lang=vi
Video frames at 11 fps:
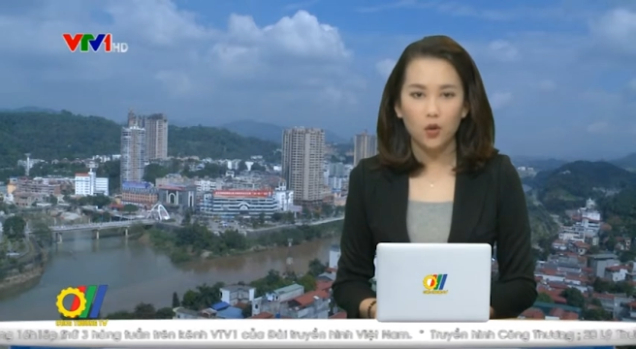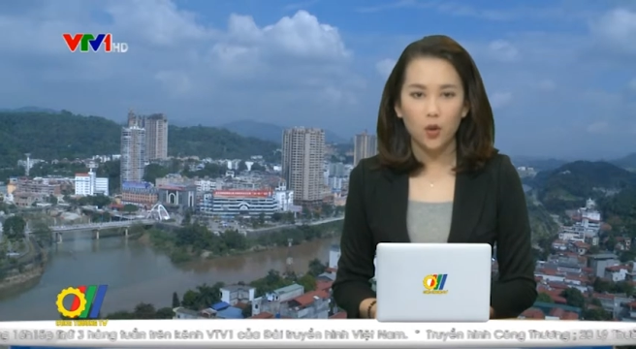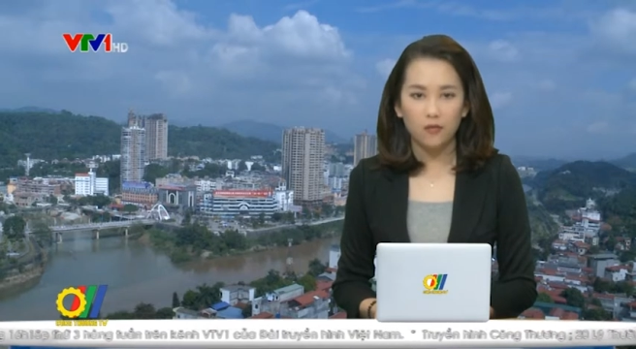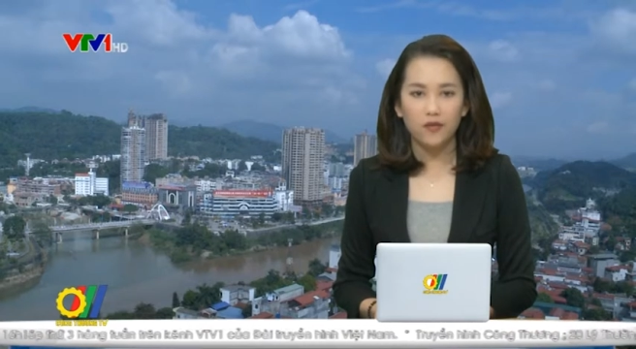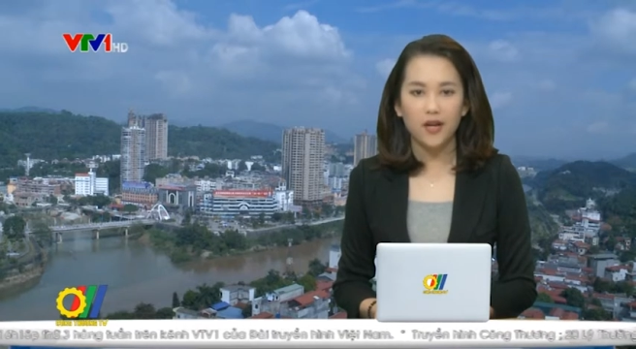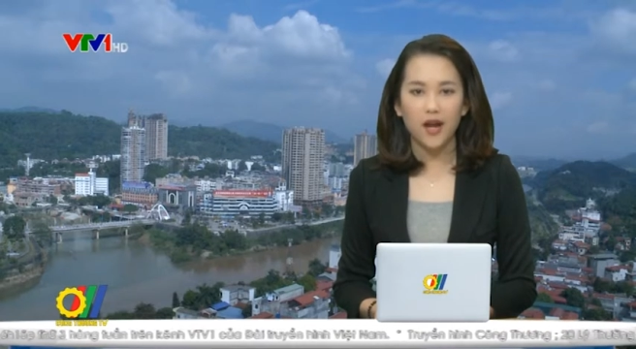
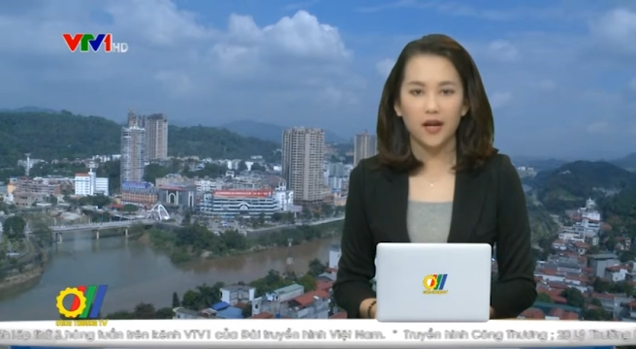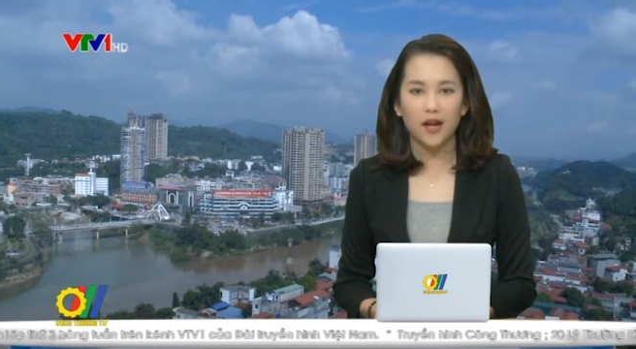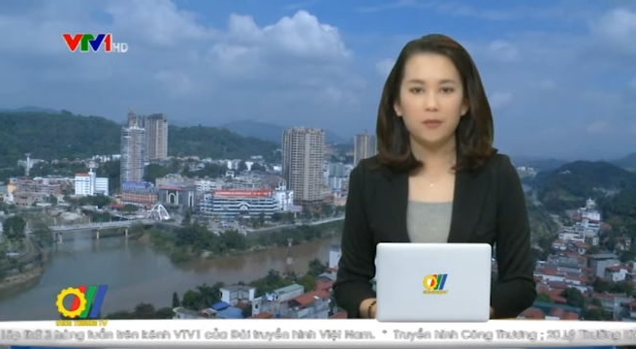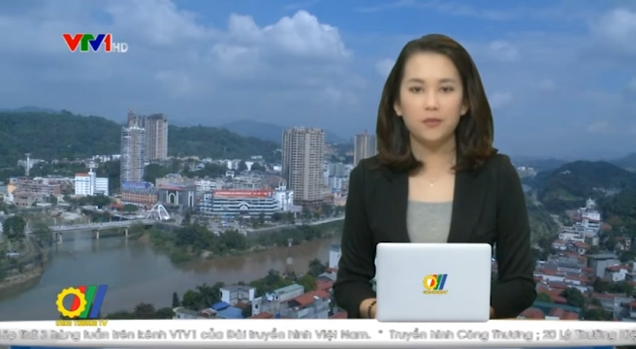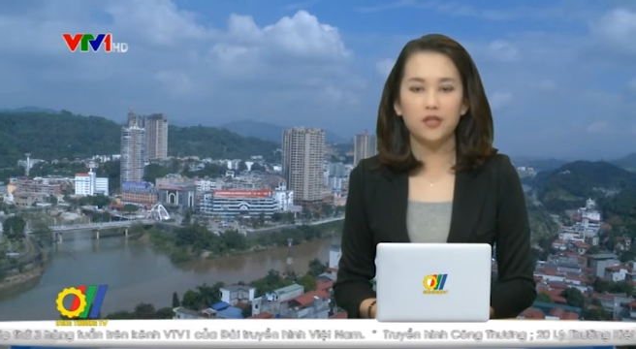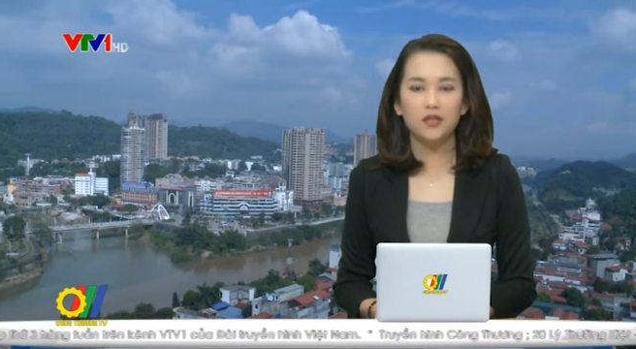luân phiên hàng
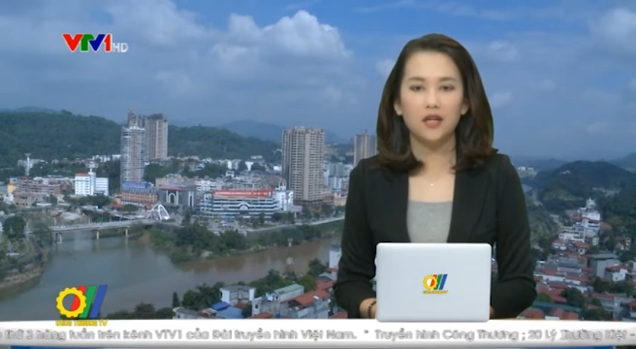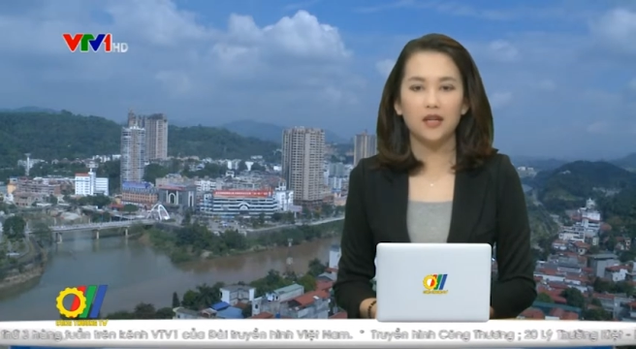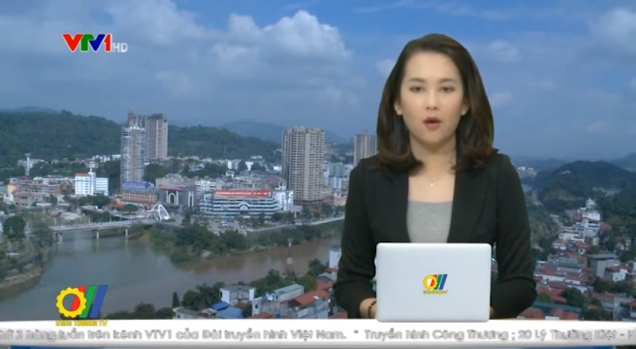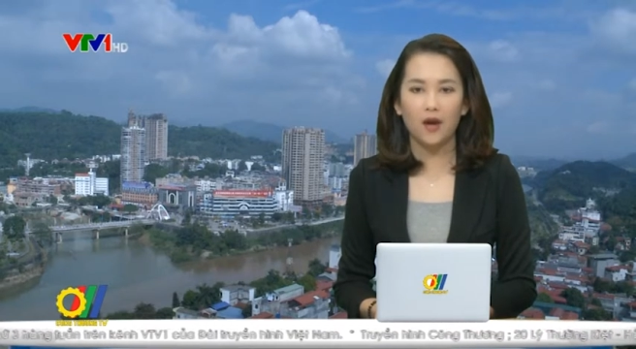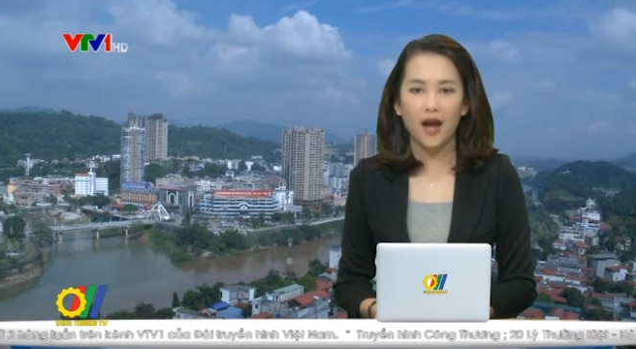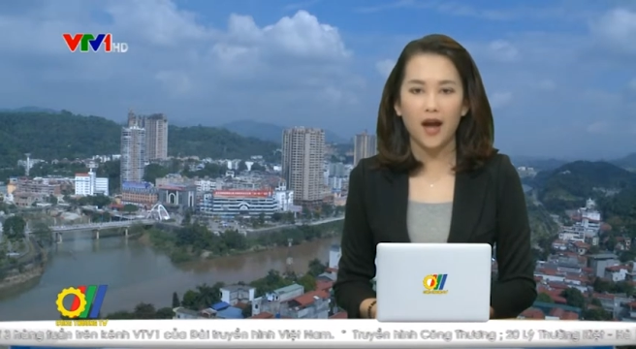năm giữa tỉnh
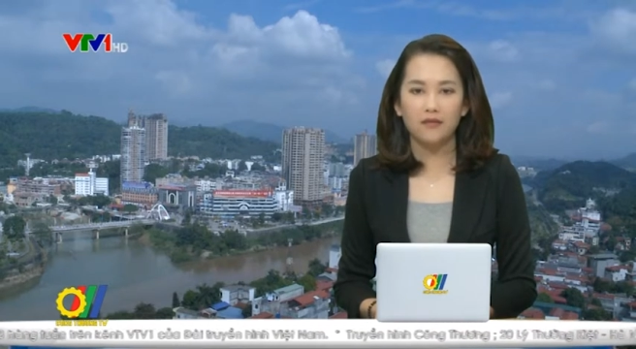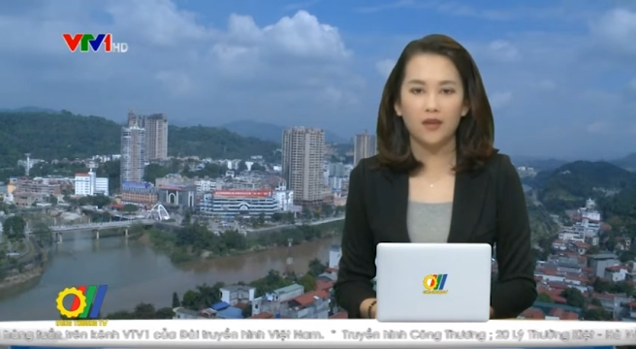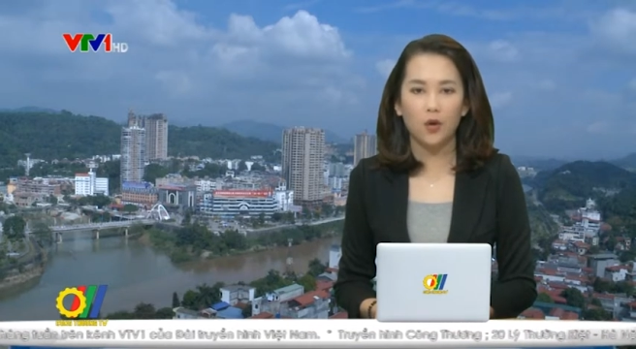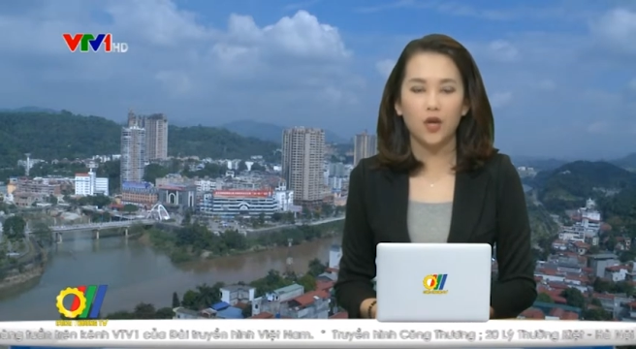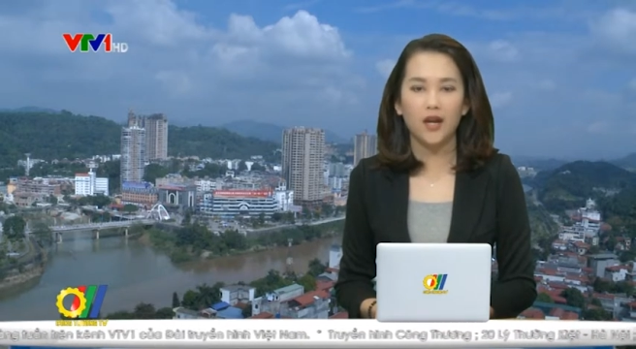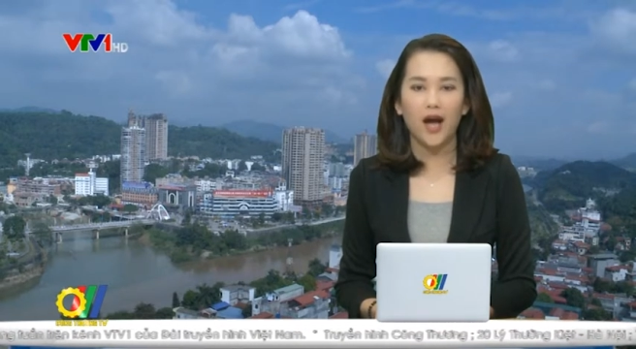Lào Cai và
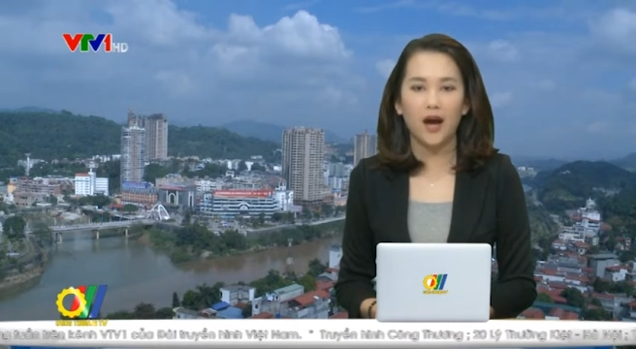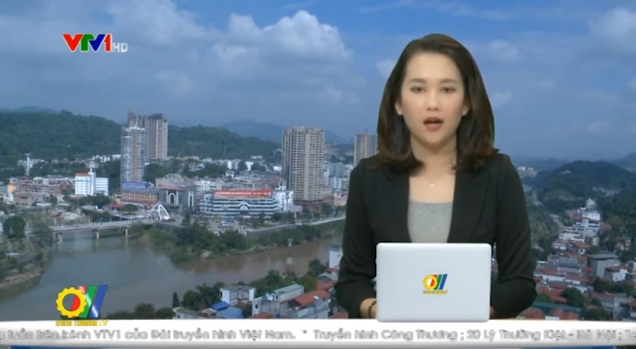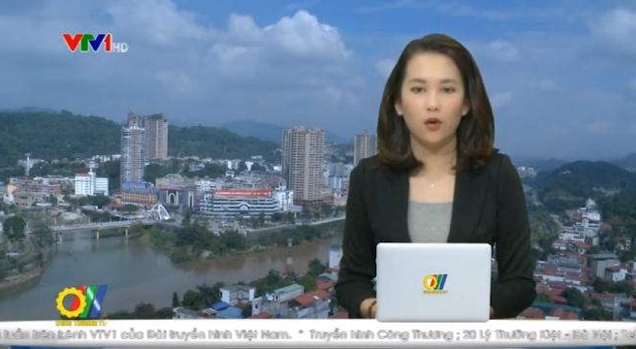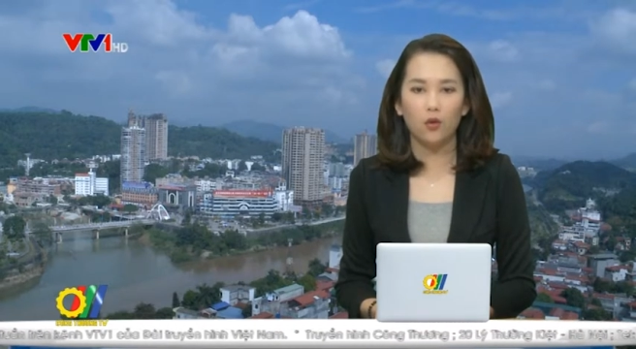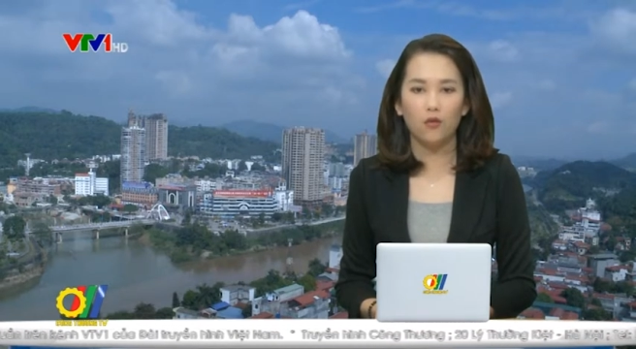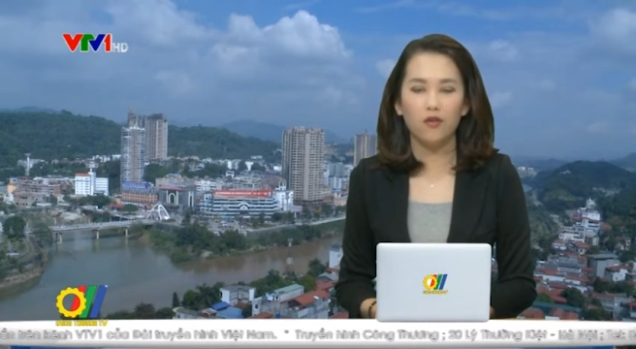huyện Hà
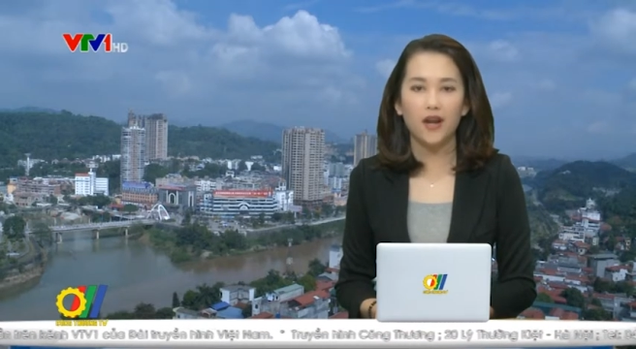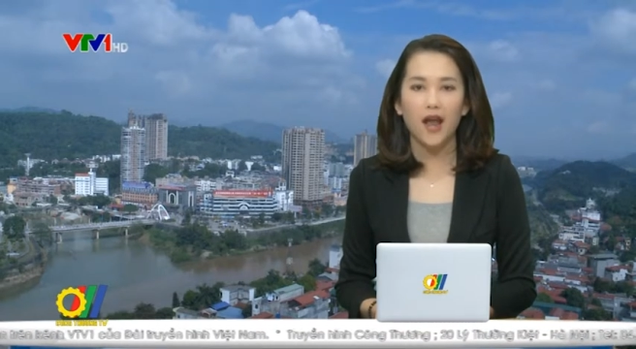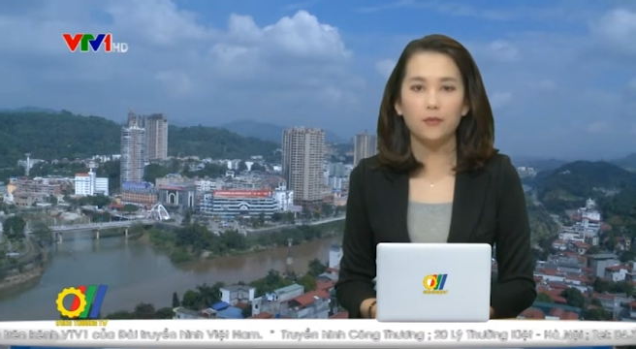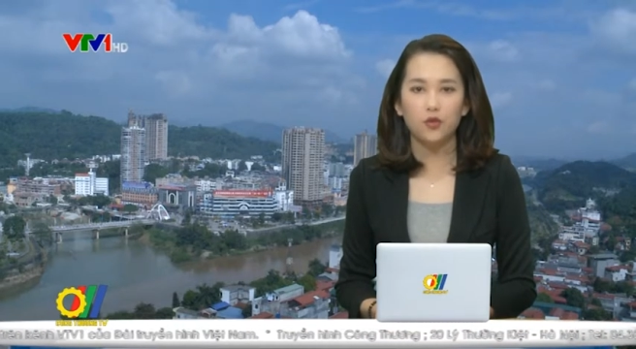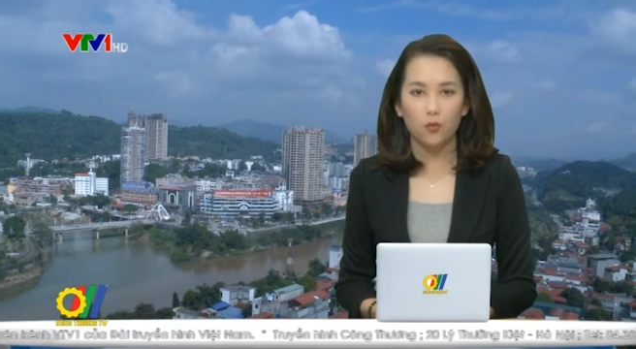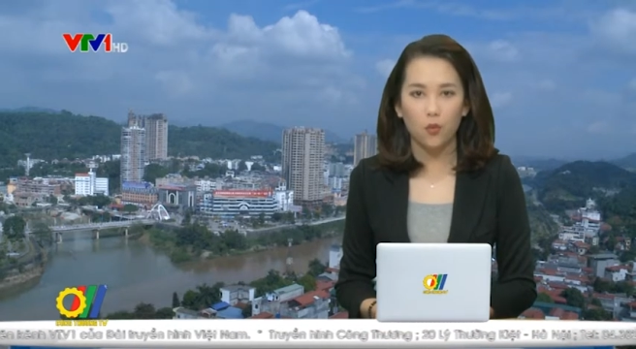Khẩu, Vân
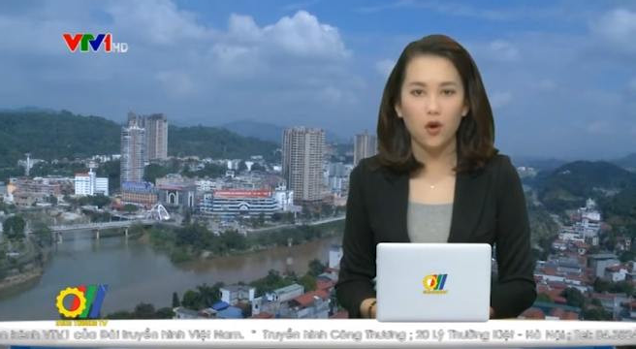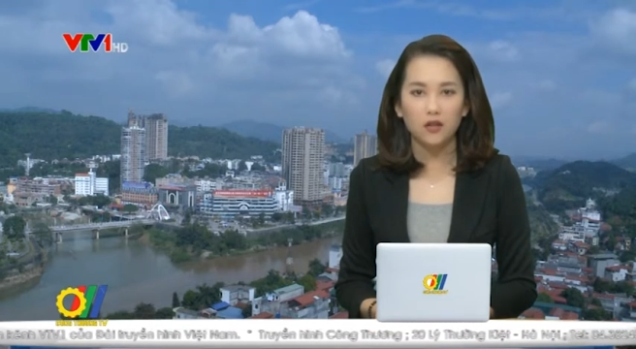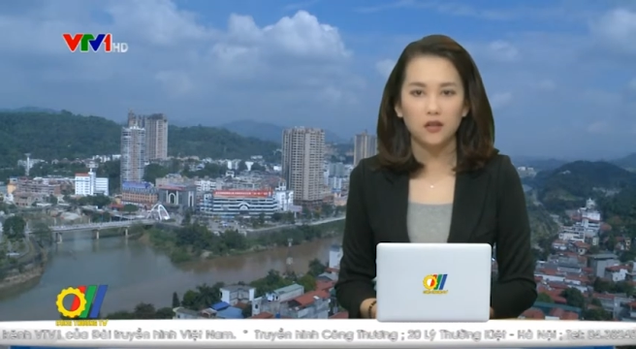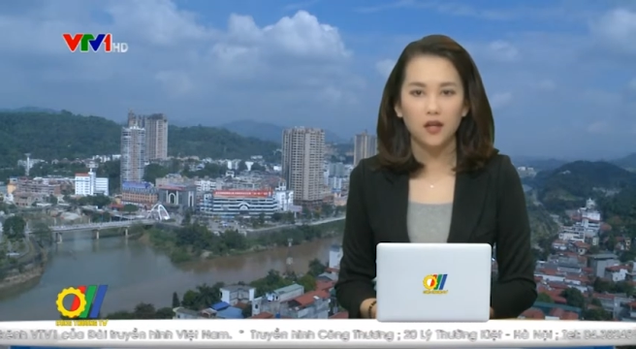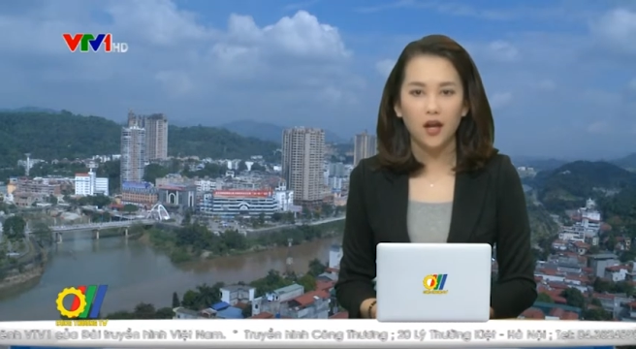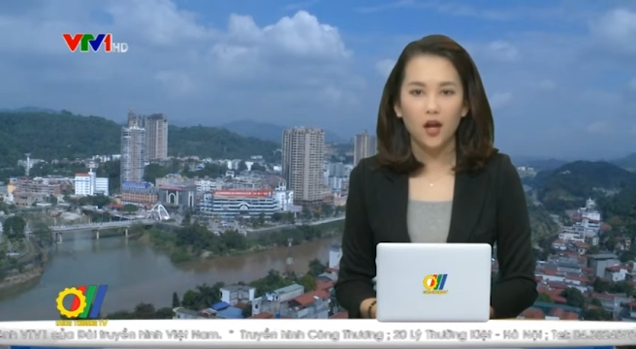Nam, Trung Quốc.